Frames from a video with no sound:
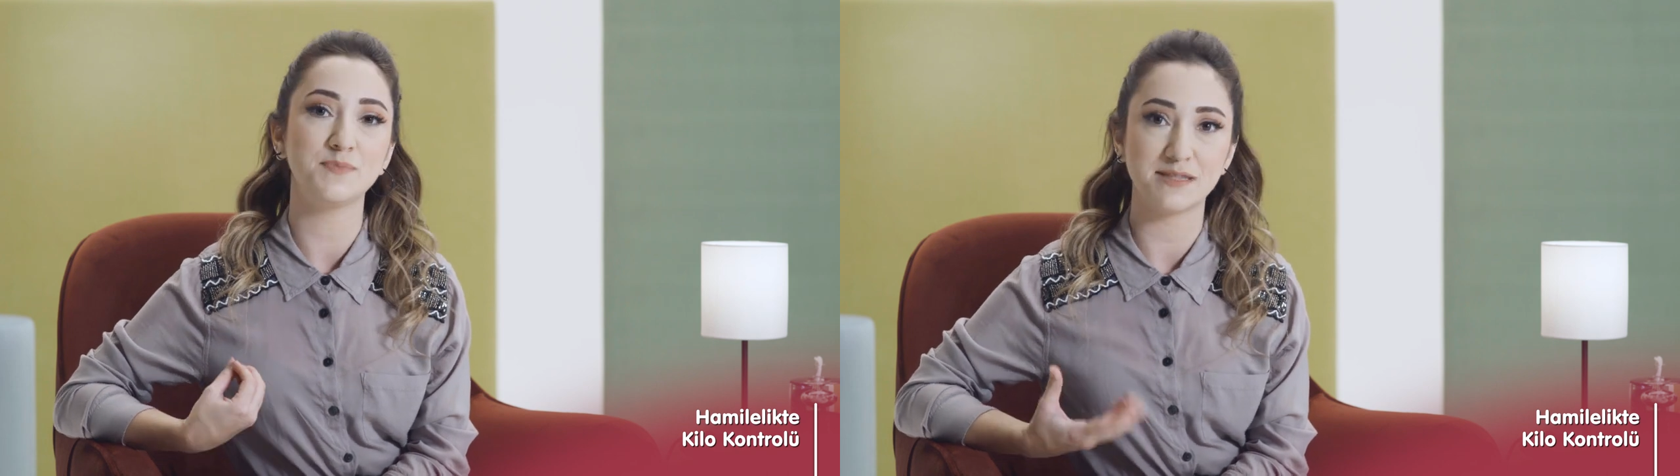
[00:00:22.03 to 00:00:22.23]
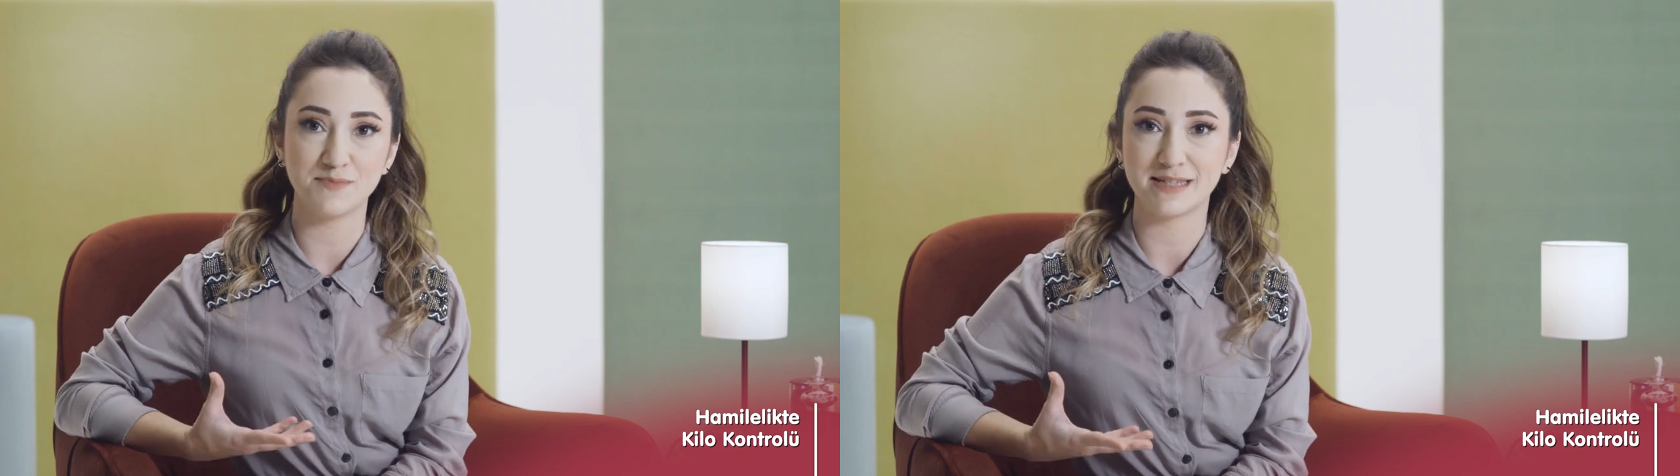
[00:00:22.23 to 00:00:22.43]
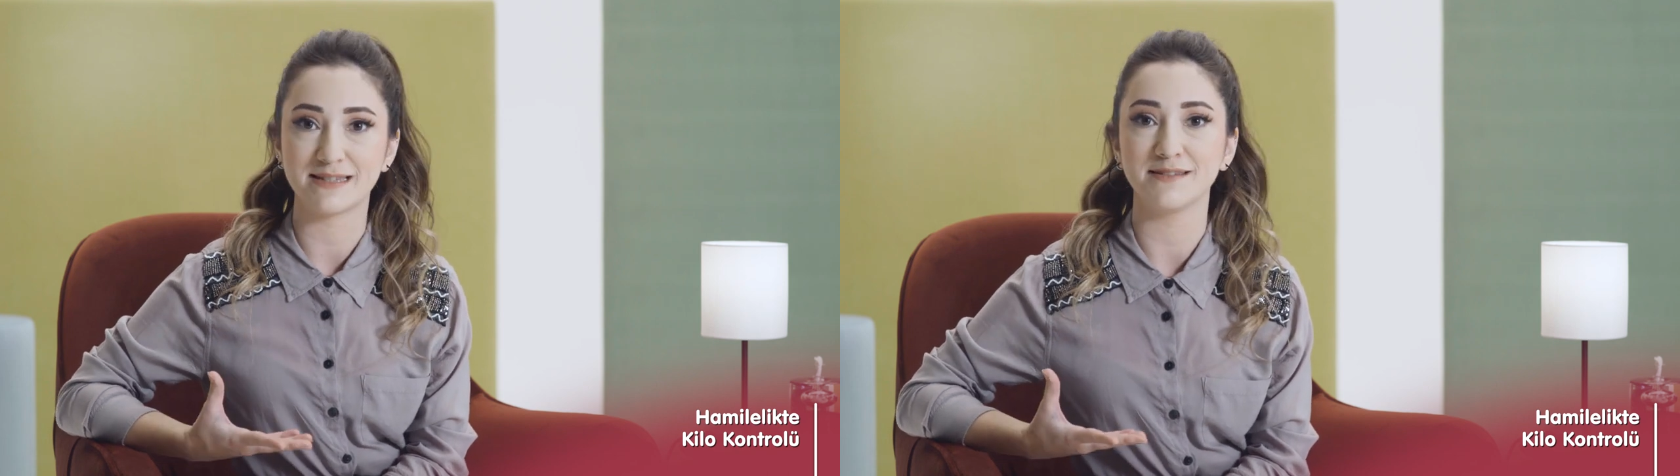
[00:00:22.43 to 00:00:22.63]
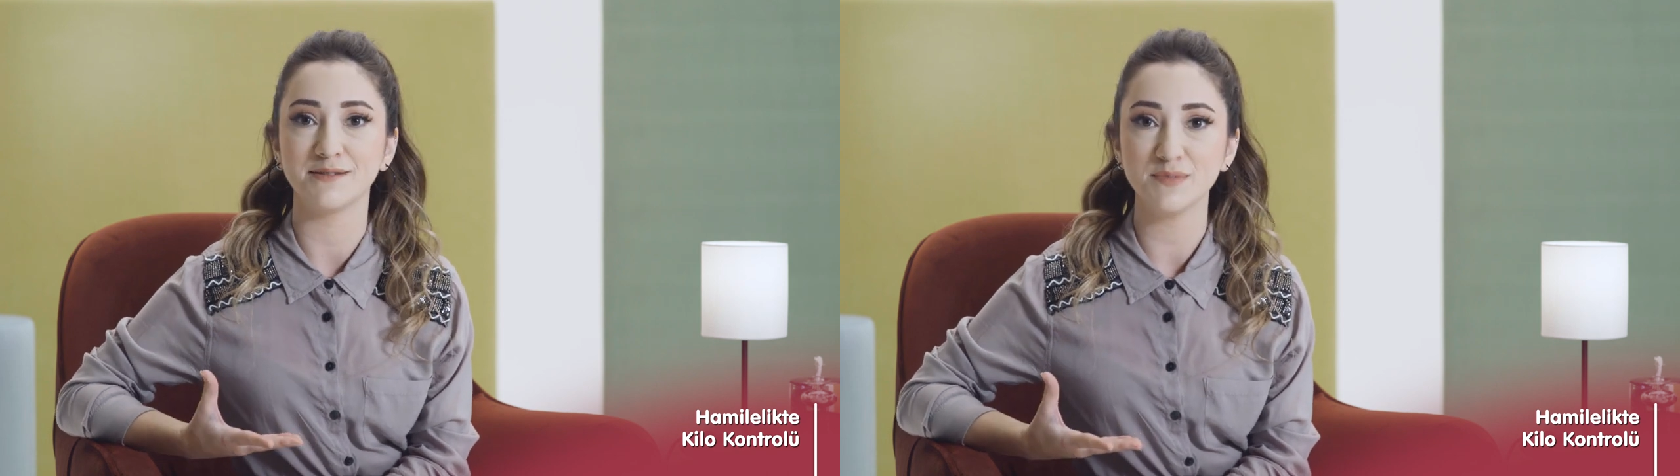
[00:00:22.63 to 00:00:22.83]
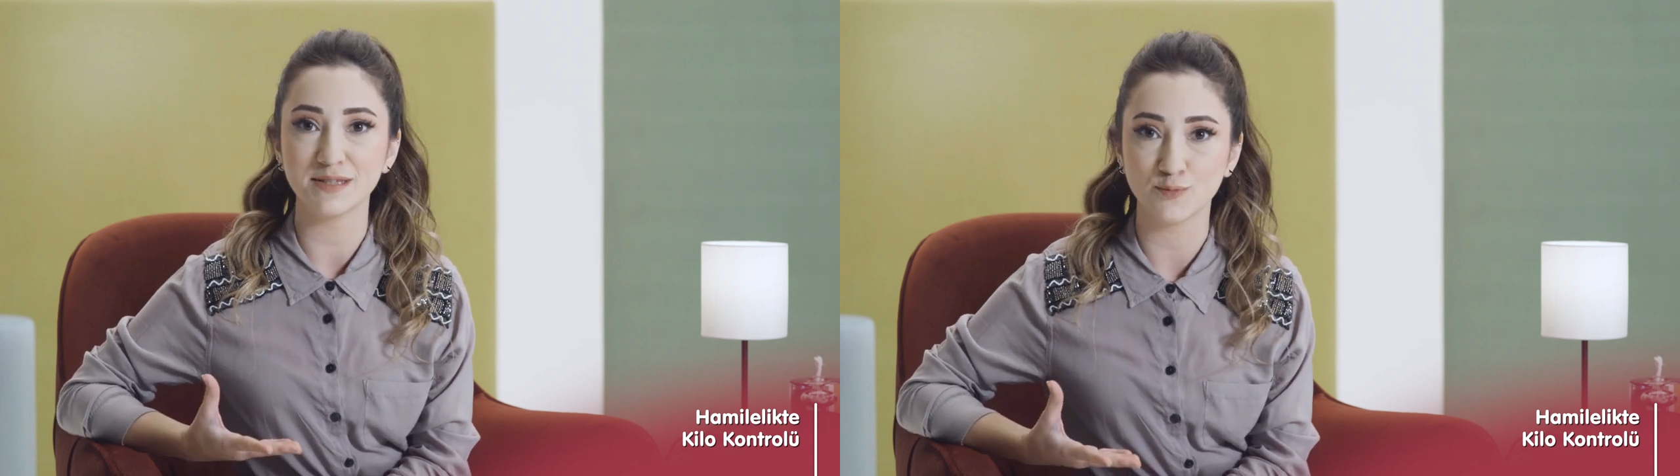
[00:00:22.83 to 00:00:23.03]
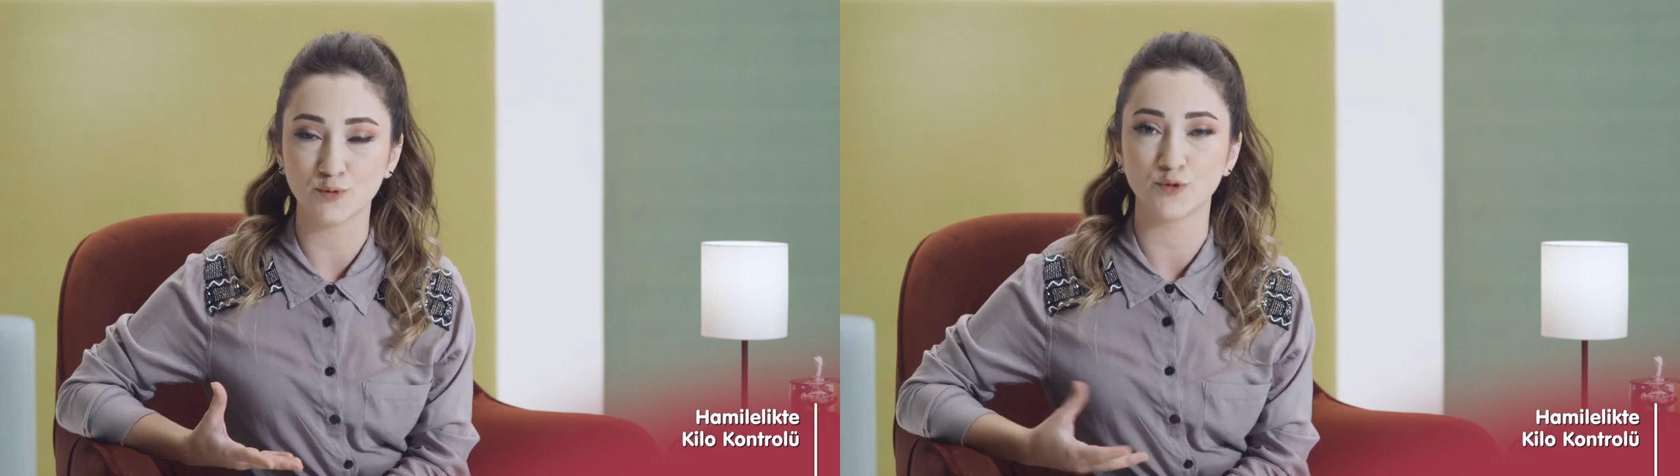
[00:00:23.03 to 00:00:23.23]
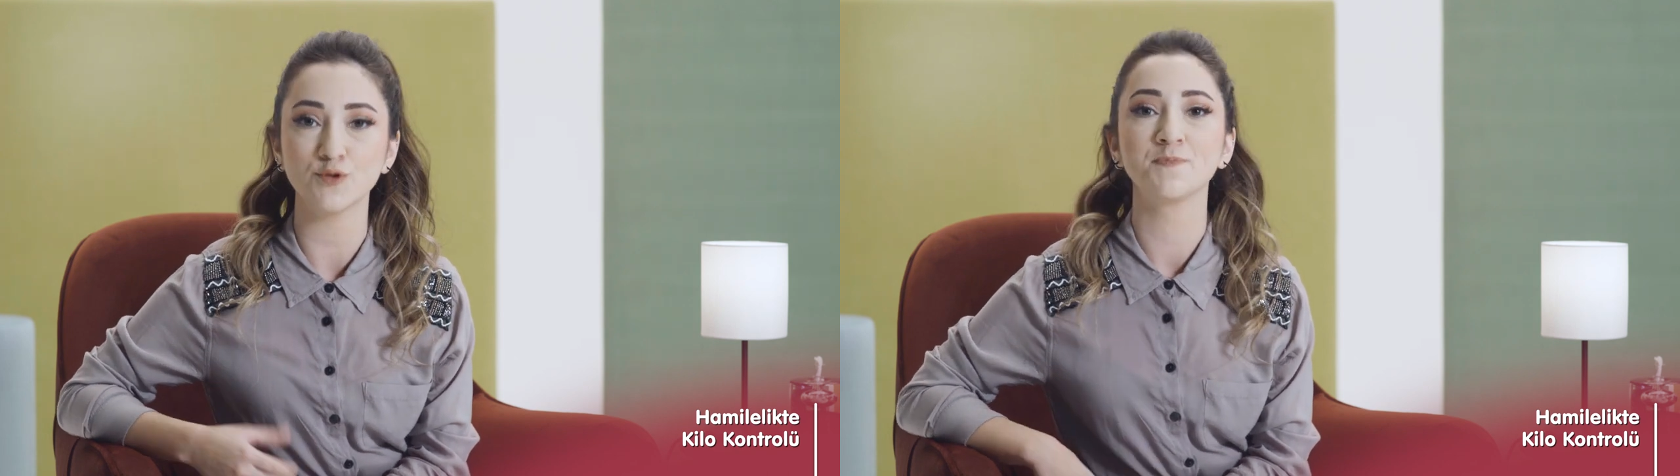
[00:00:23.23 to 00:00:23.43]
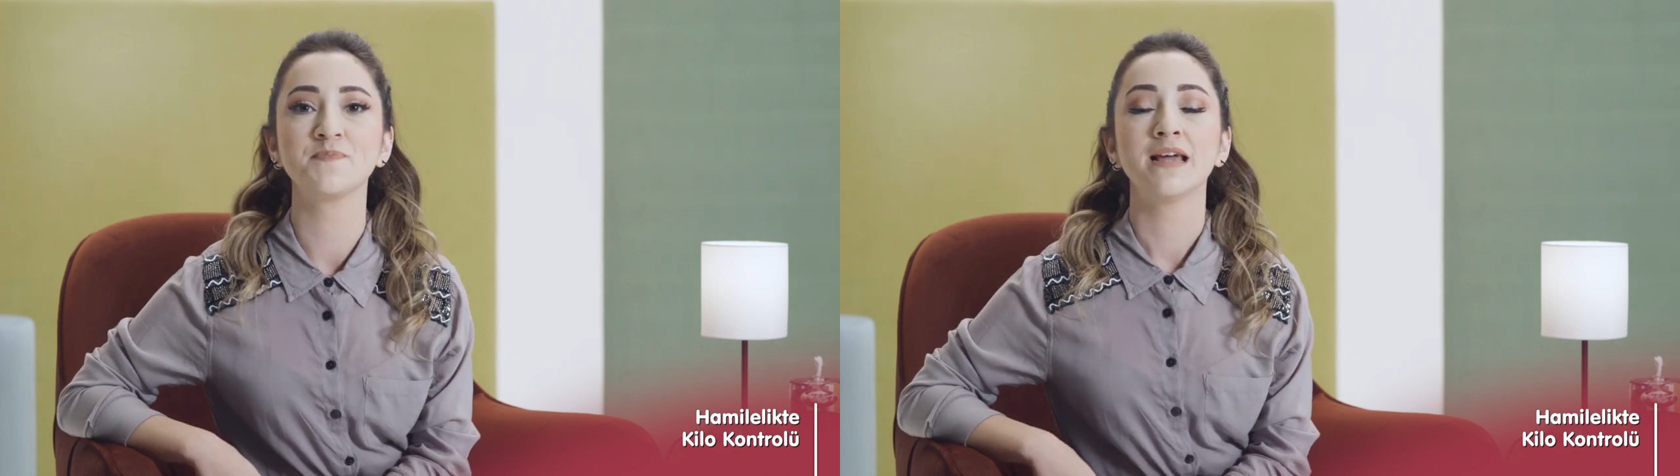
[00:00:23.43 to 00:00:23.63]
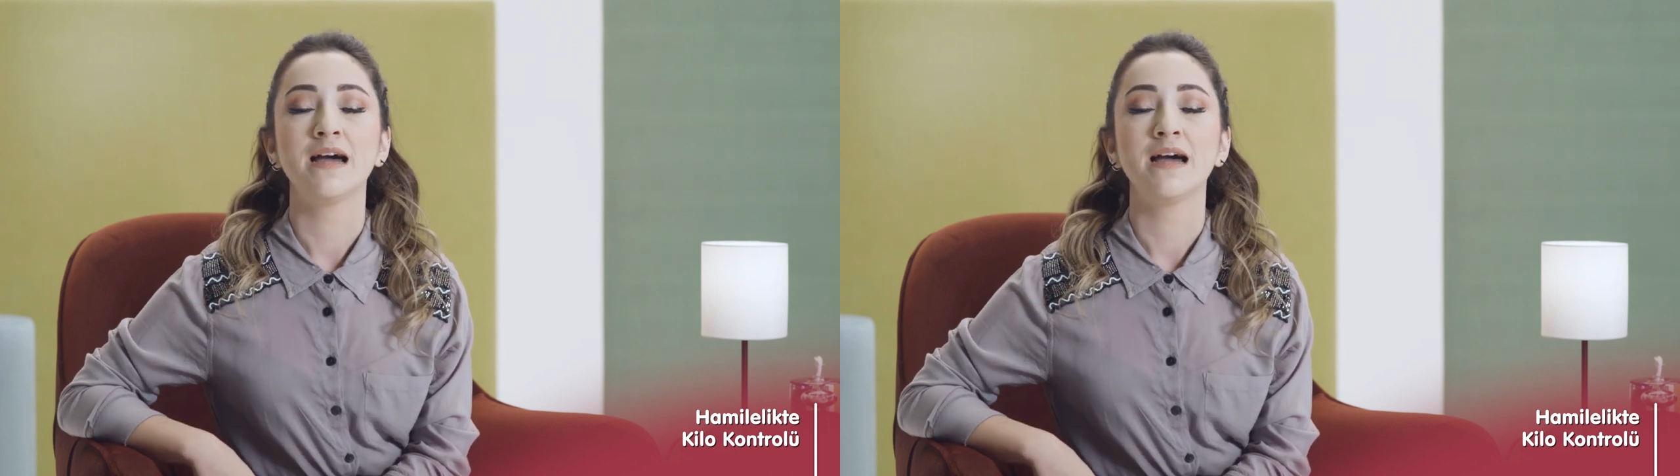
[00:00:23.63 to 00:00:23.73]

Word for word: Bizim istediğimiz budur.